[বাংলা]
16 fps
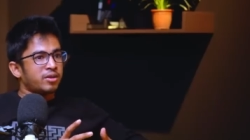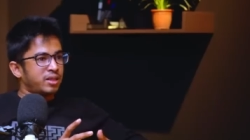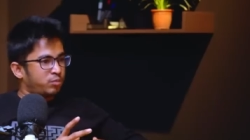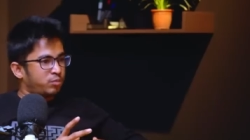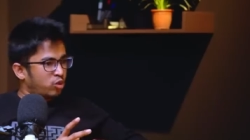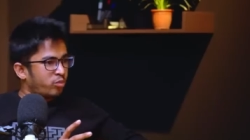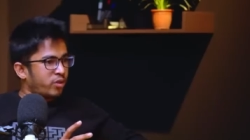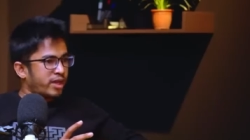
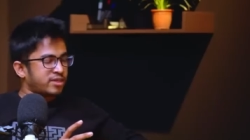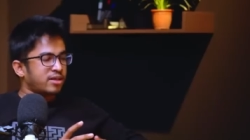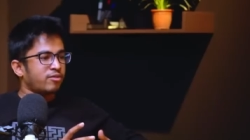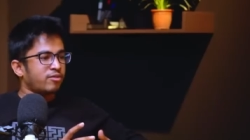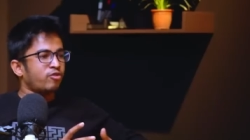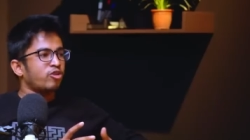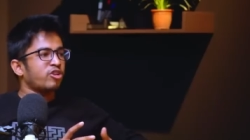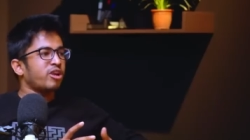দীপ্ত প্লেকে
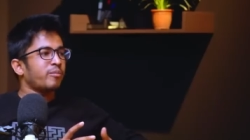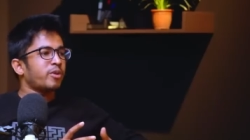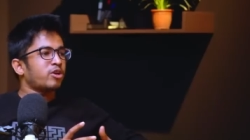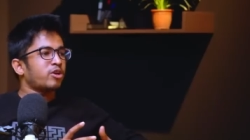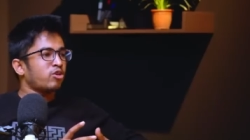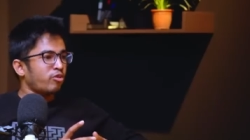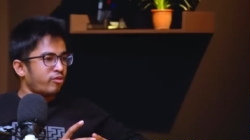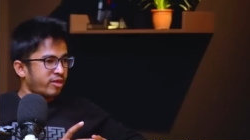সার্ভ করি
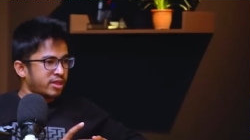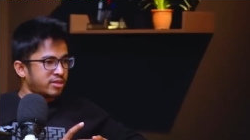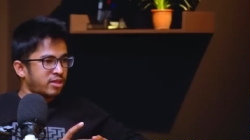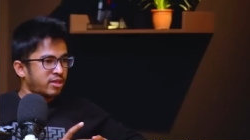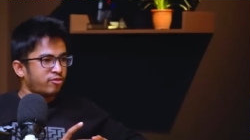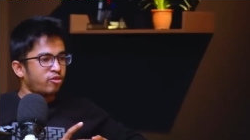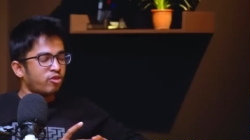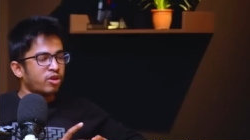আমরা টফিকে
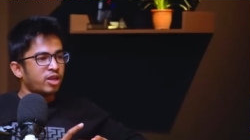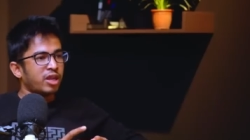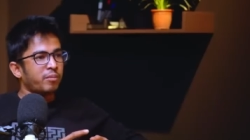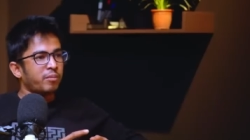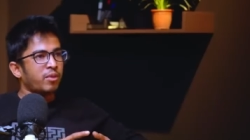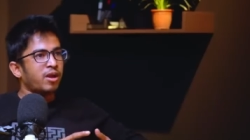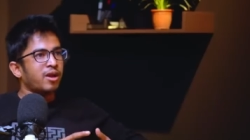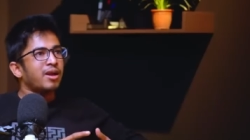সার্ভ করি
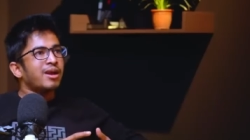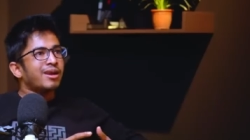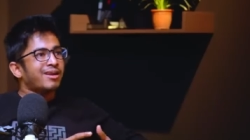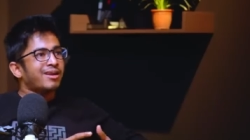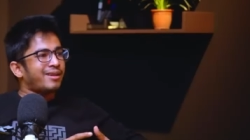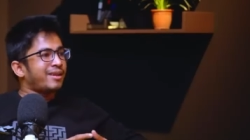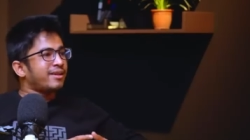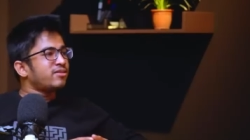আমরা
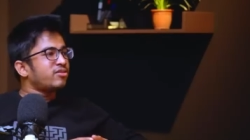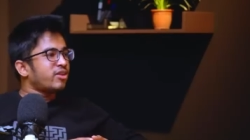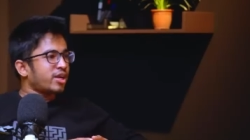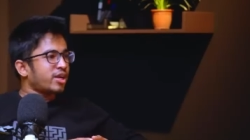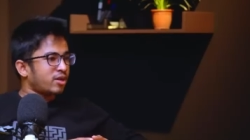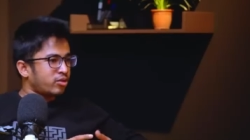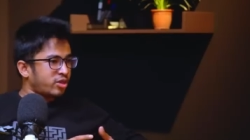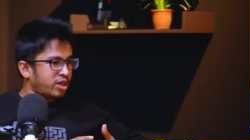লিঙ্ক থ্রি
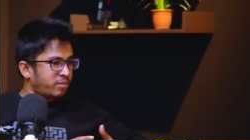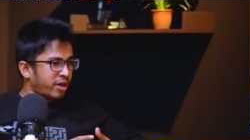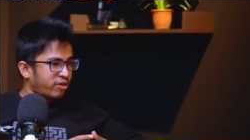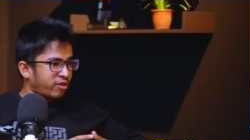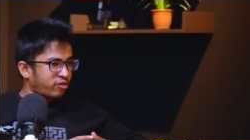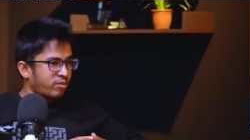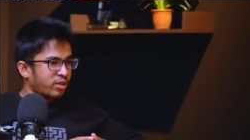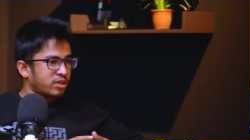একটা ওটিটি
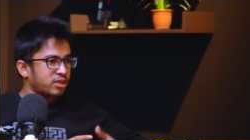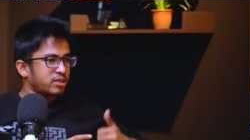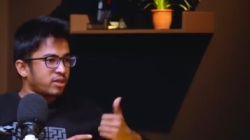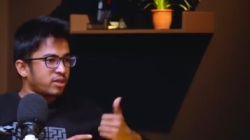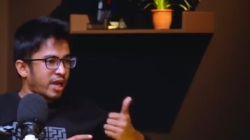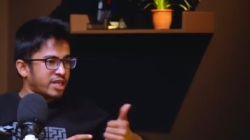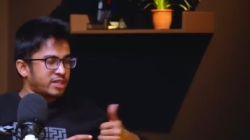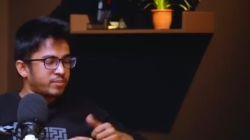প্ল্যাটফর্ম
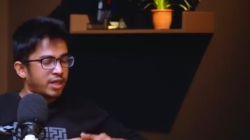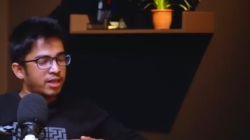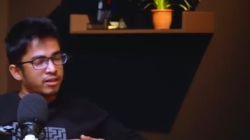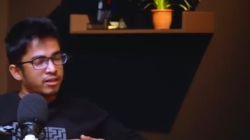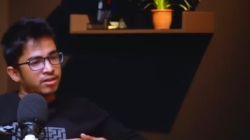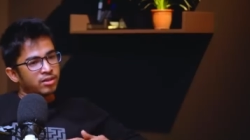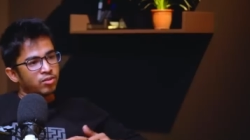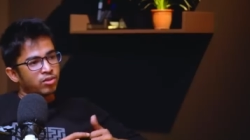আনতেছে আইসপি
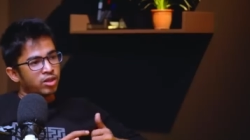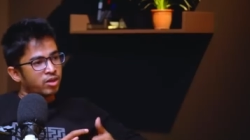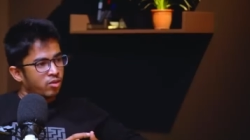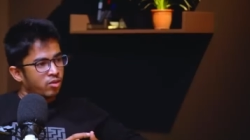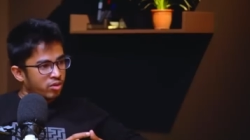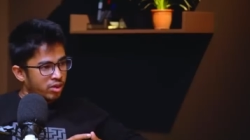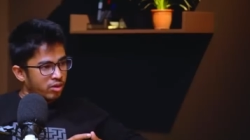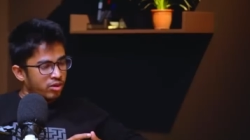লিঙ্ক থ্রি ওদের
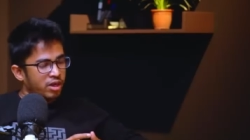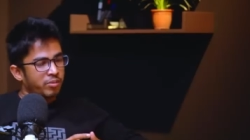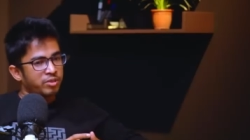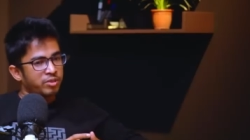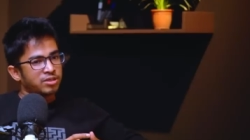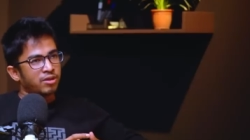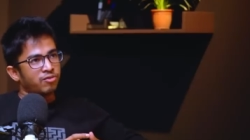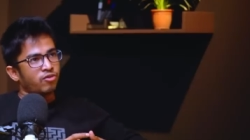ওটা
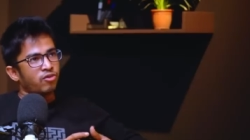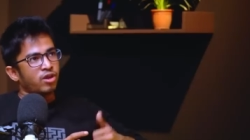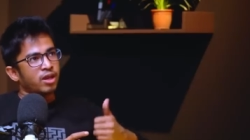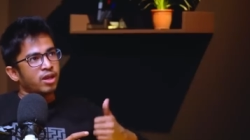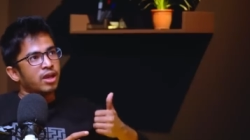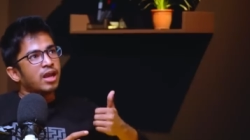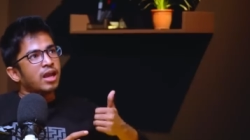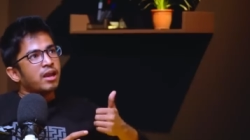আমরা সার্ভ
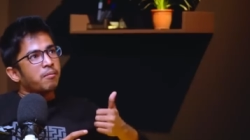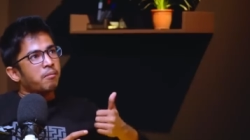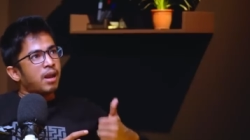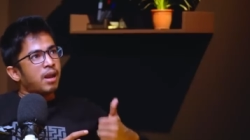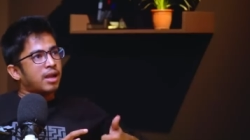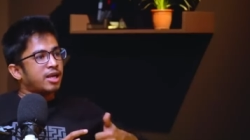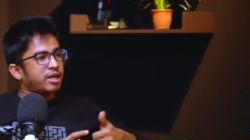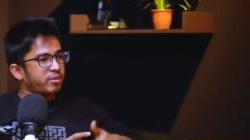করি
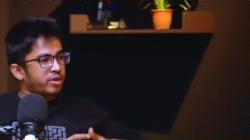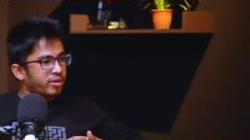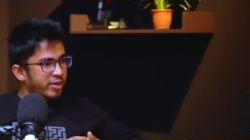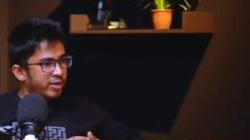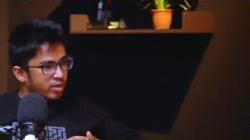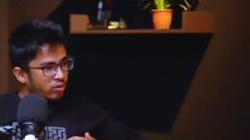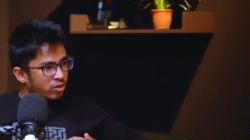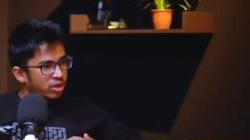বাংলা টিভি
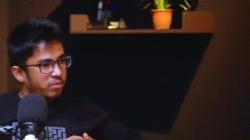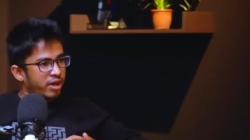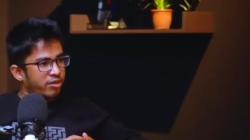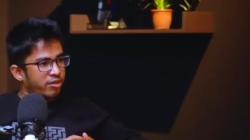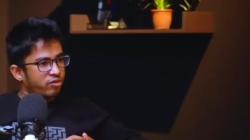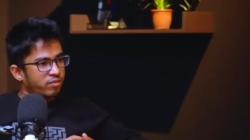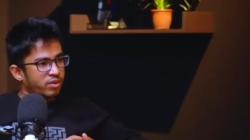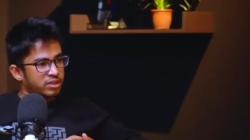নামে একটা ওটিটি
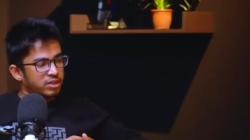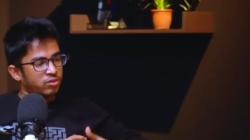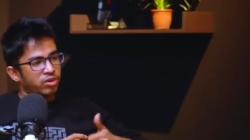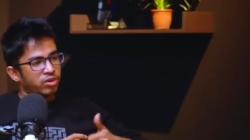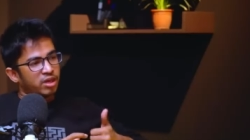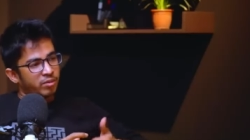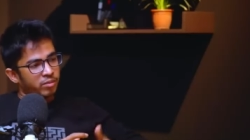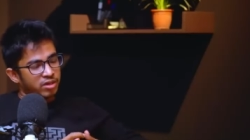প্ল্যাটফর্ম আছে
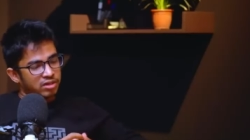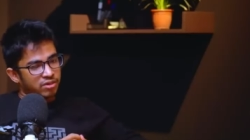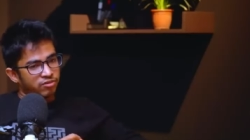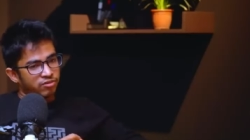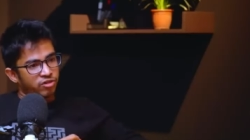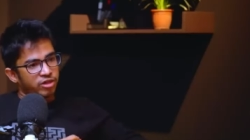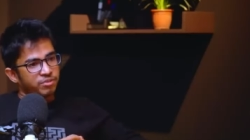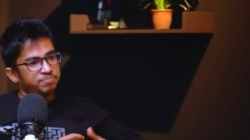ওটাকে আমরা
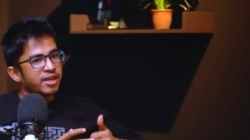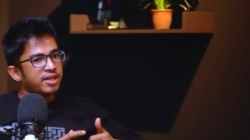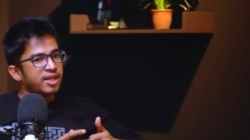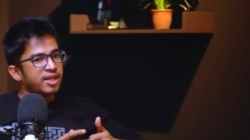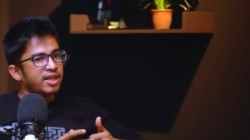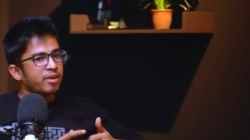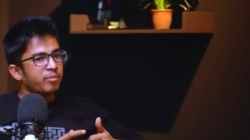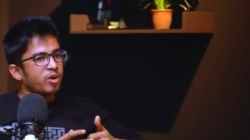সার্ভ করি এর
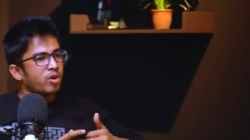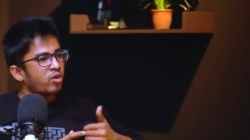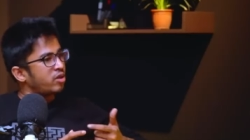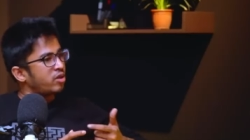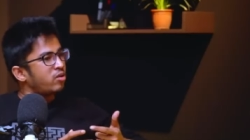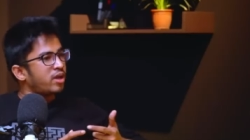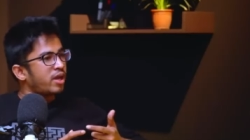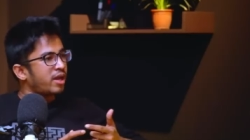থেকে আমরা
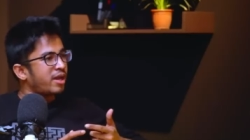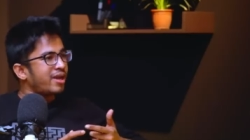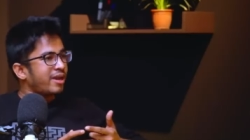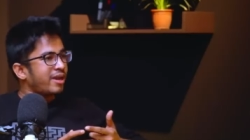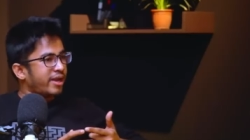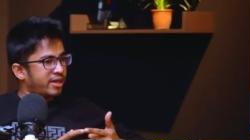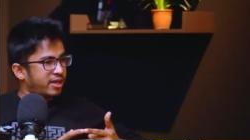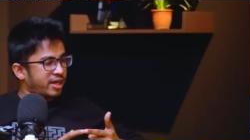অনেকগুলা
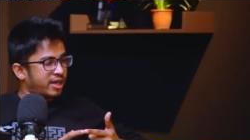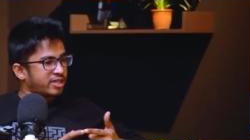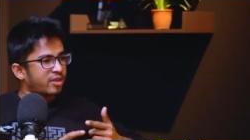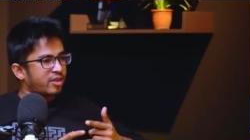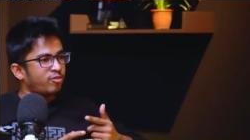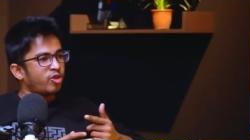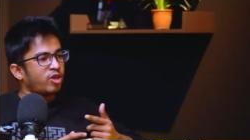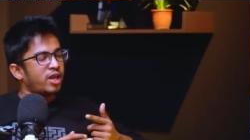এর থেকে
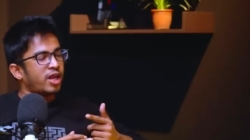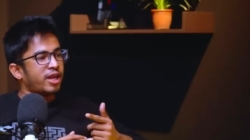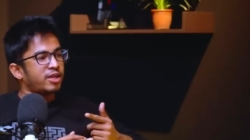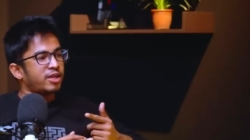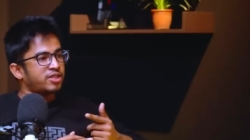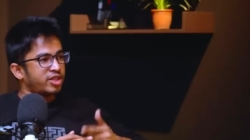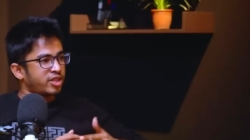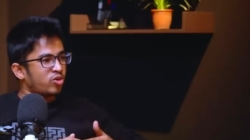সার্ভ করি
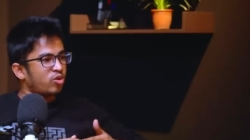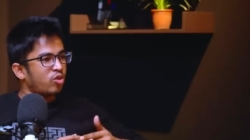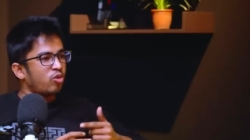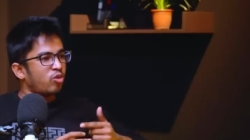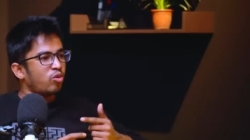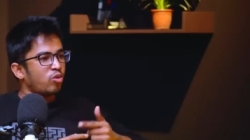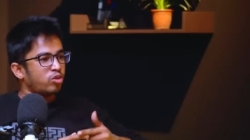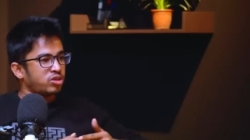লাইক শিখো
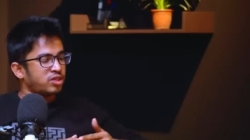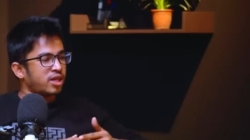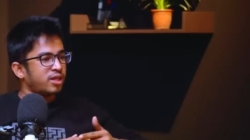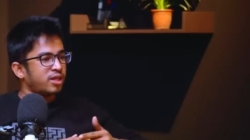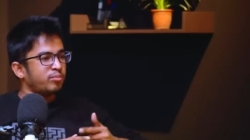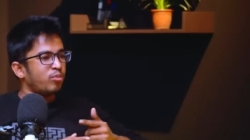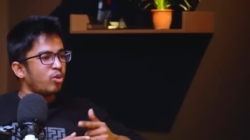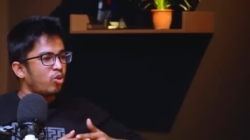
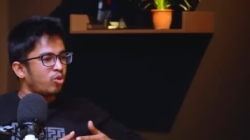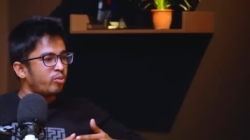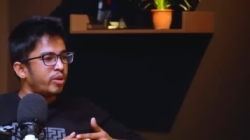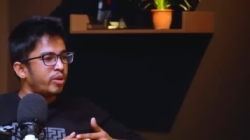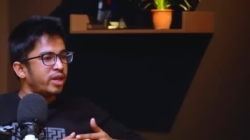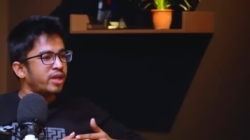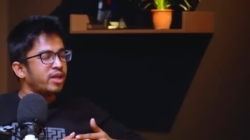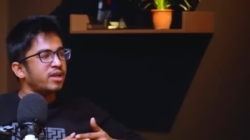ওস্তাদ
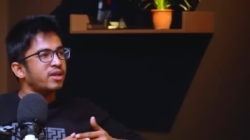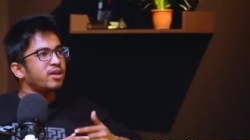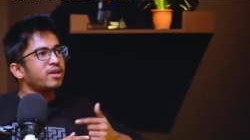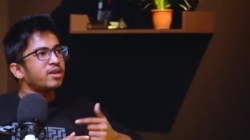বহুব্রীহী